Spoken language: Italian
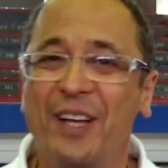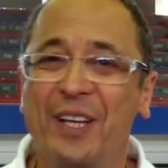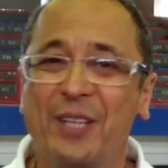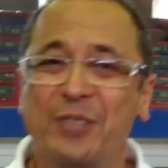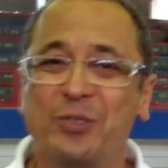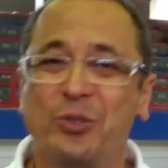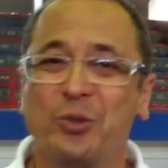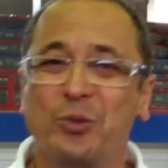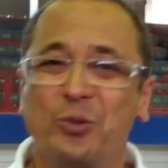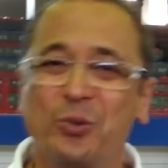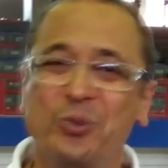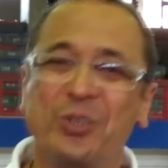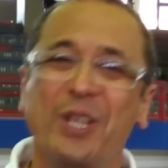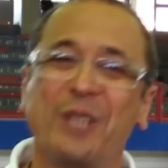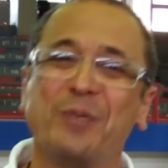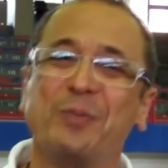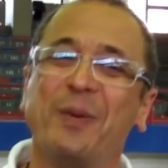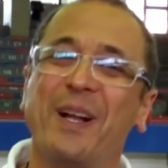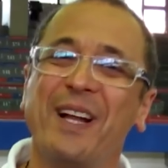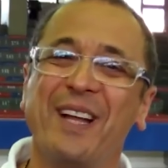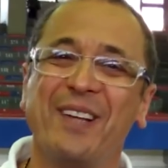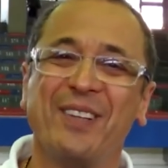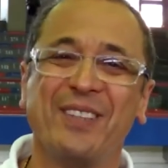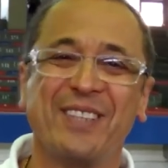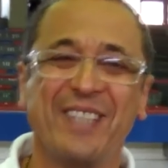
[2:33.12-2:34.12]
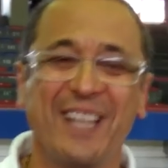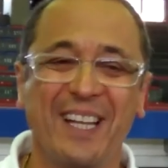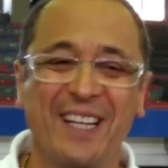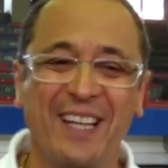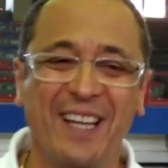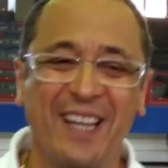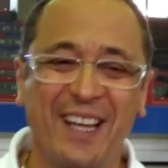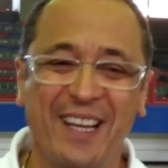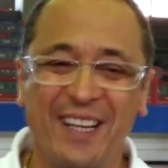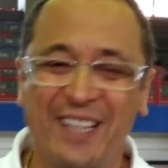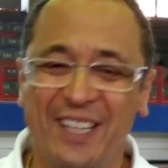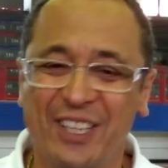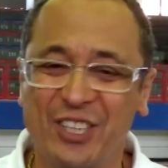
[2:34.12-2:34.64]
chiesto scusa, ha sbagliato
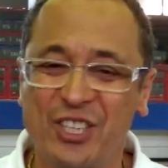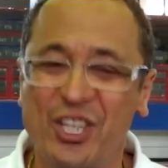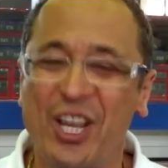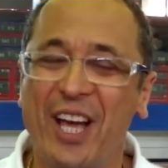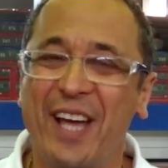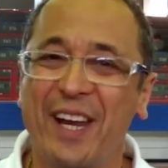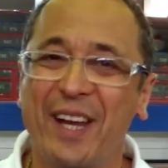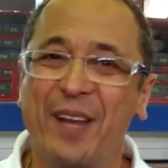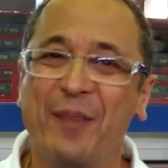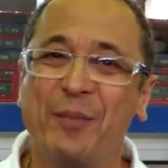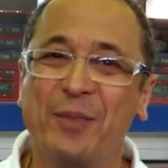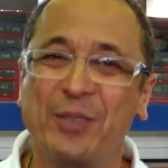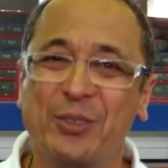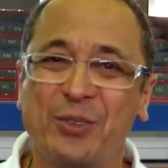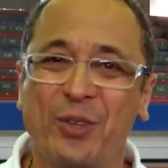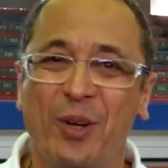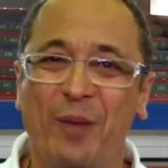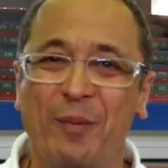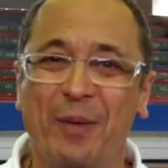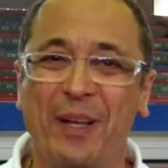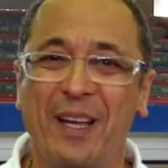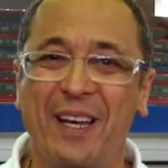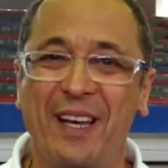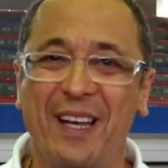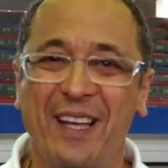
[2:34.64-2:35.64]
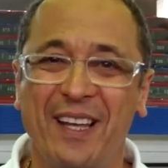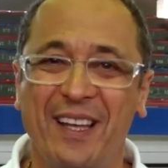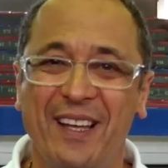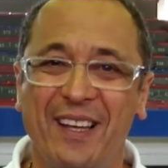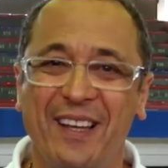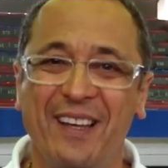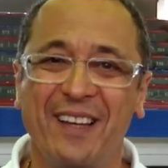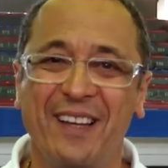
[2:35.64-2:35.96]
a calciare e ha messo la palla